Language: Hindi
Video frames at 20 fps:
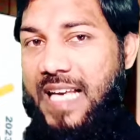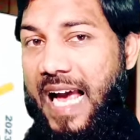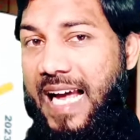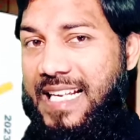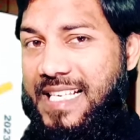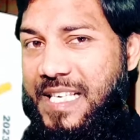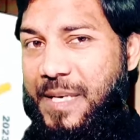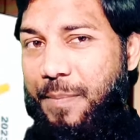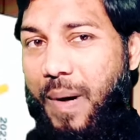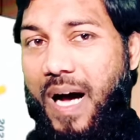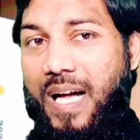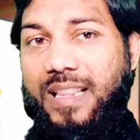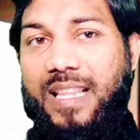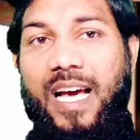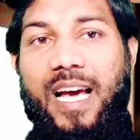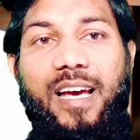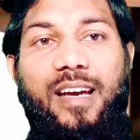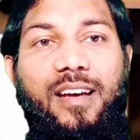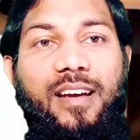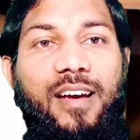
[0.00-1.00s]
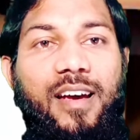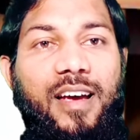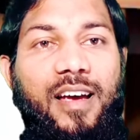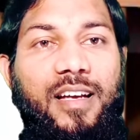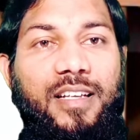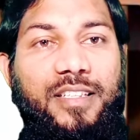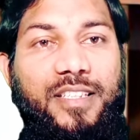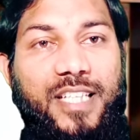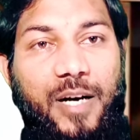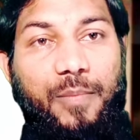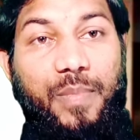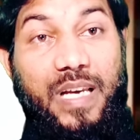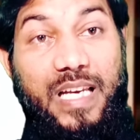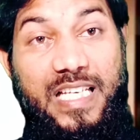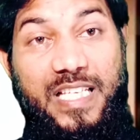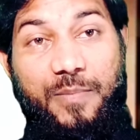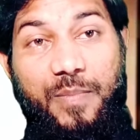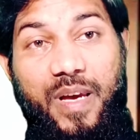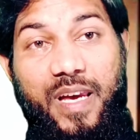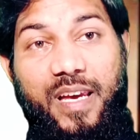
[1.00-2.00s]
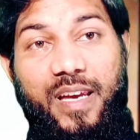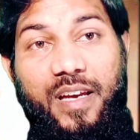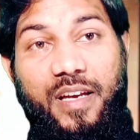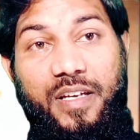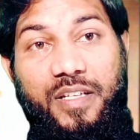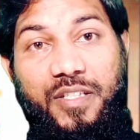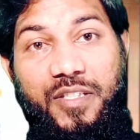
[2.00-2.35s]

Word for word: जाहिर सी बात है जब इसमें